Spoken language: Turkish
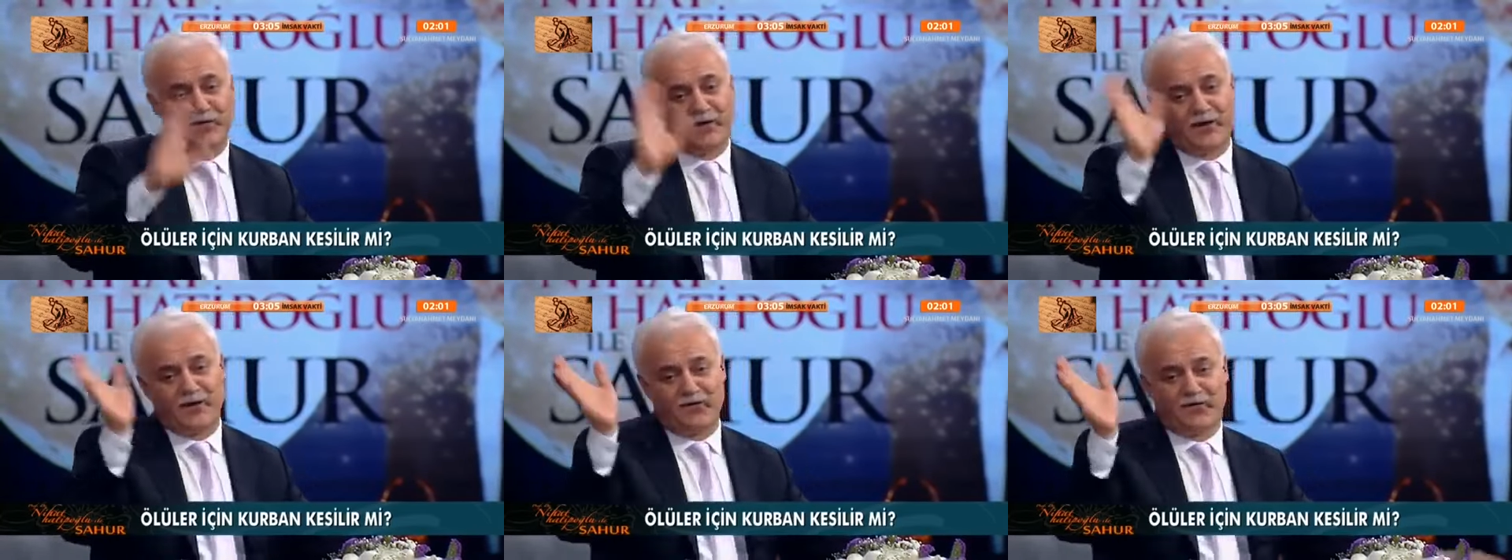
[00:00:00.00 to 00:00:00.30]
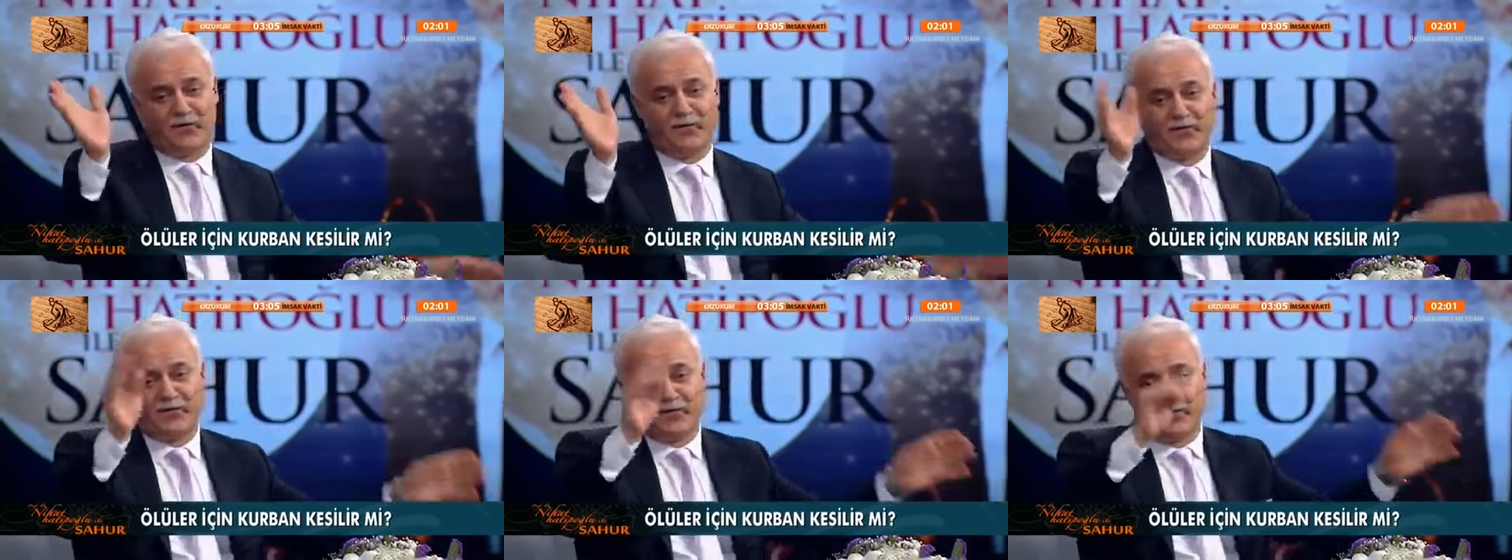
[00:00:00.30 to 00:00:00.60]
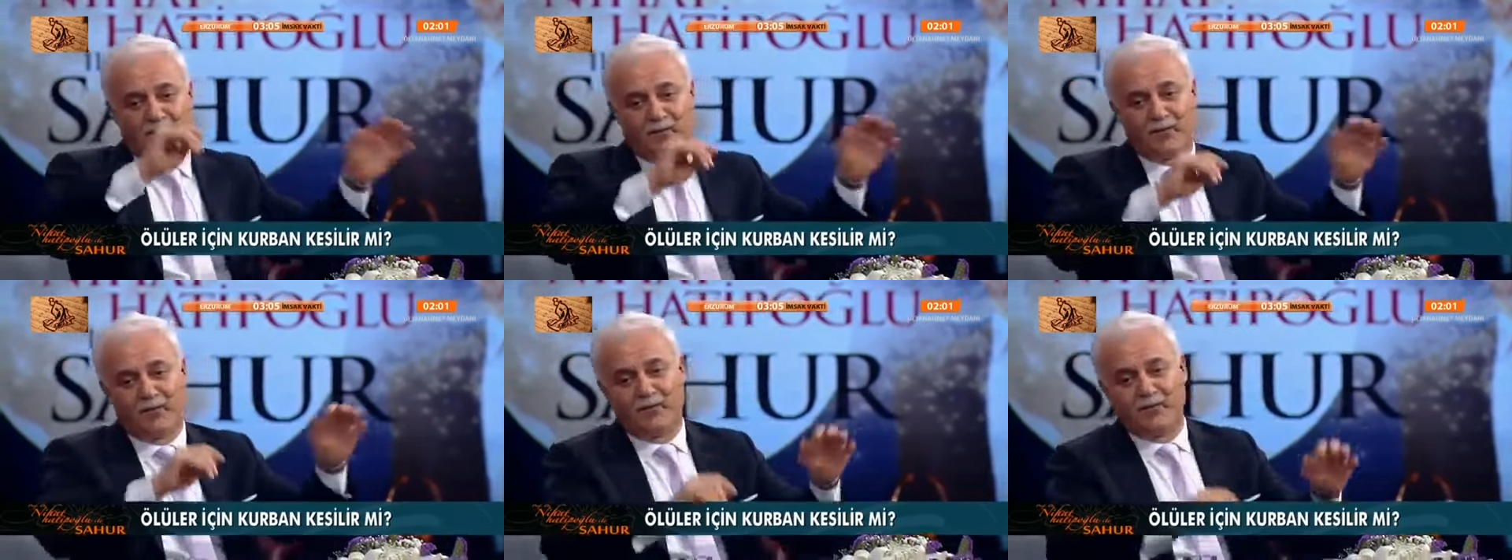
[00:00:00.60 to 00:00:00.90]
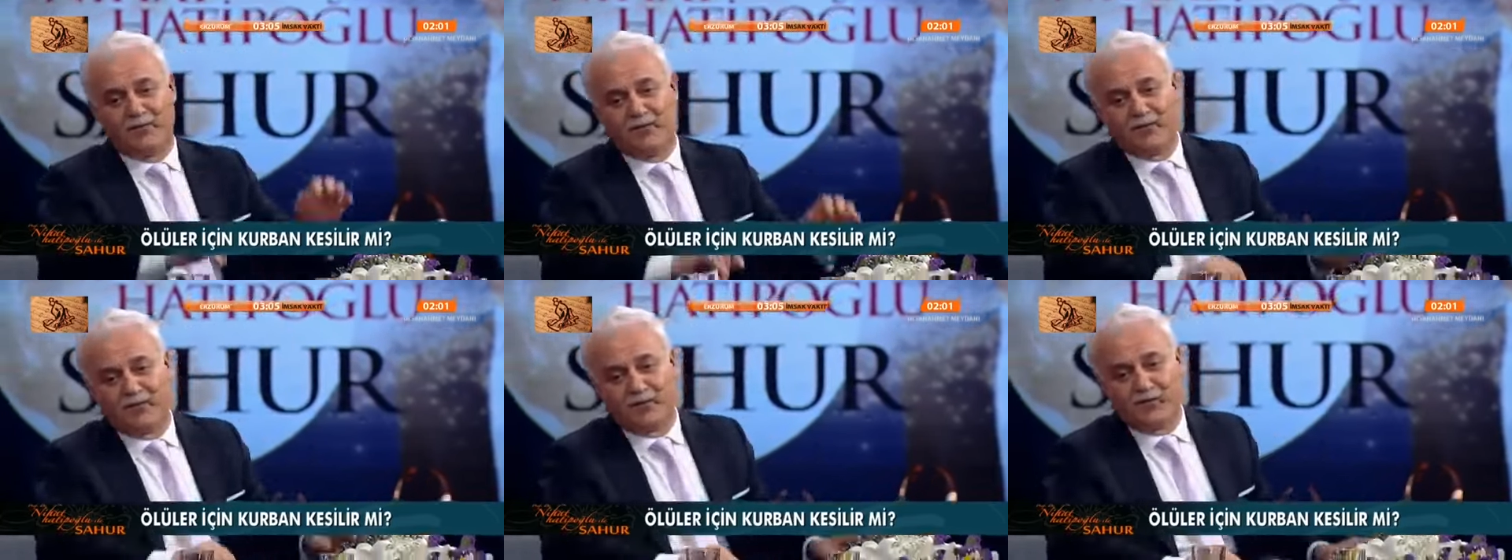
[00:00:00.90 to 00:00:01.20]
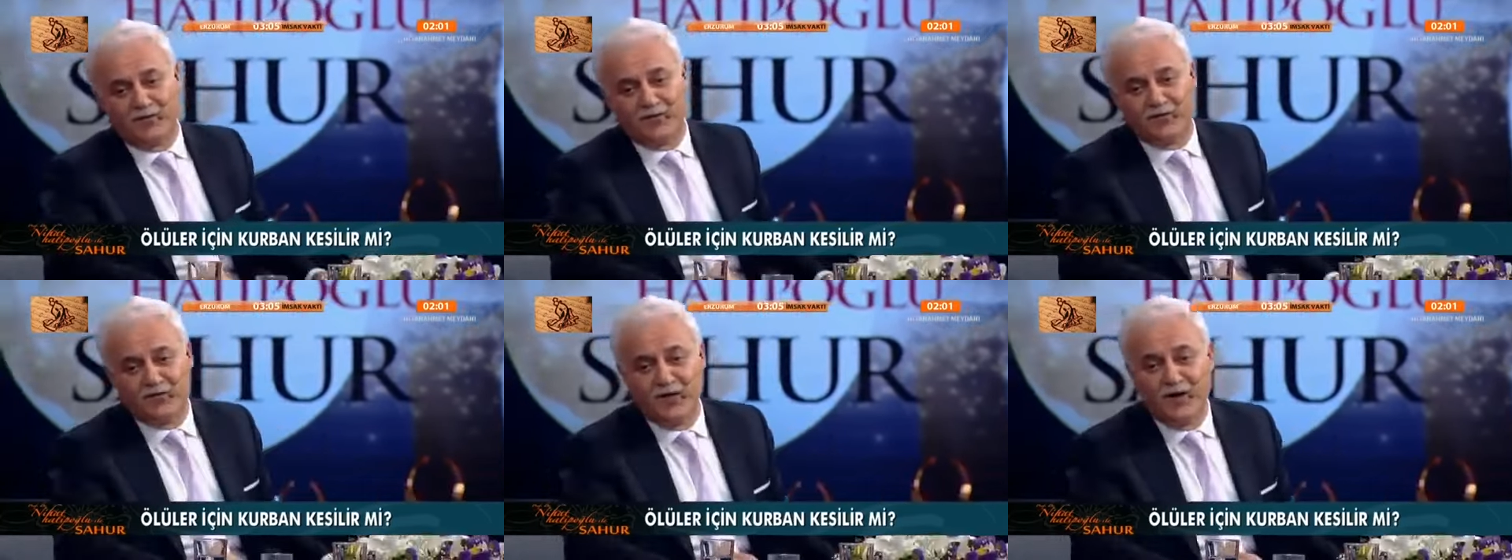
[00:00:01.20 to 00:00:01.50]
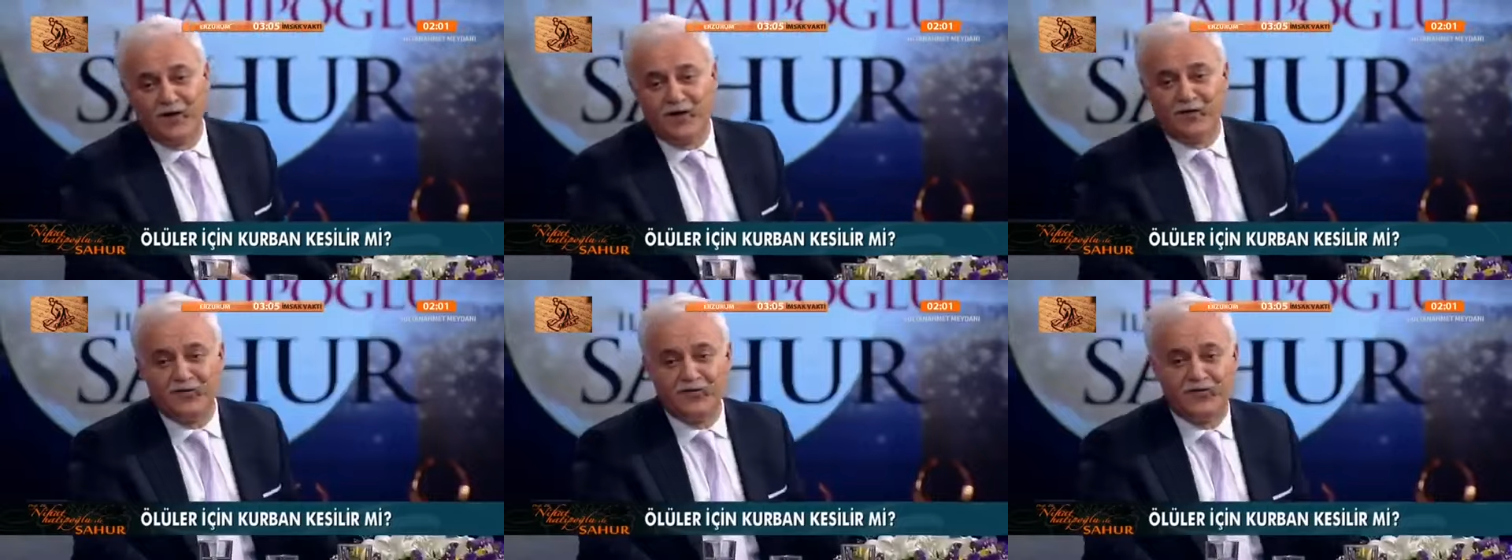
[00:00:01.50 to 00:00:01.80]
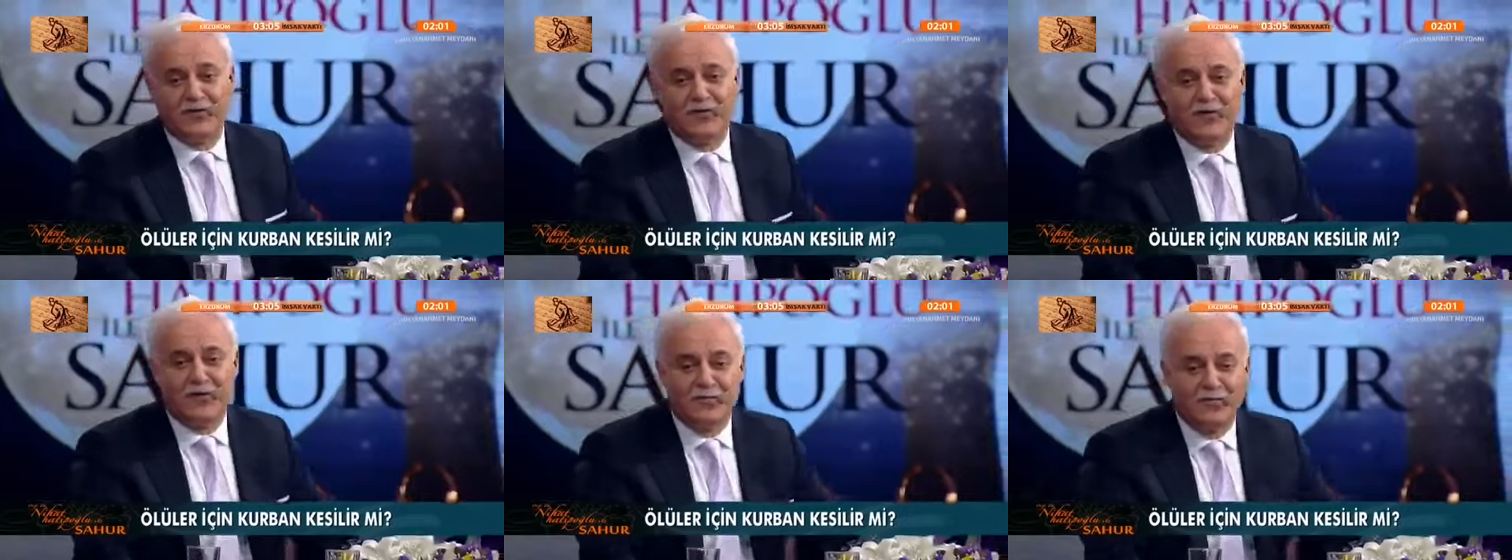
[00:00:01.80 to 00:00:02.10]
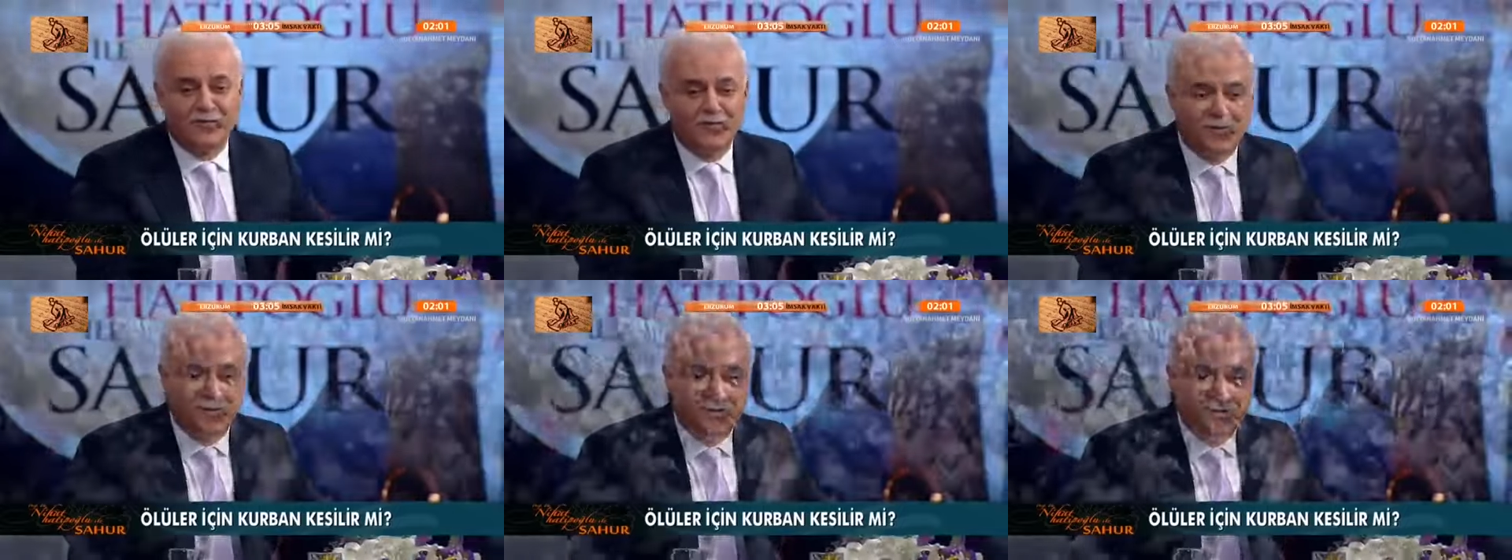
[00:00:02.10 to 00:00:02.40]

Diğer zamanda da yapabilirsiniz. Sevabını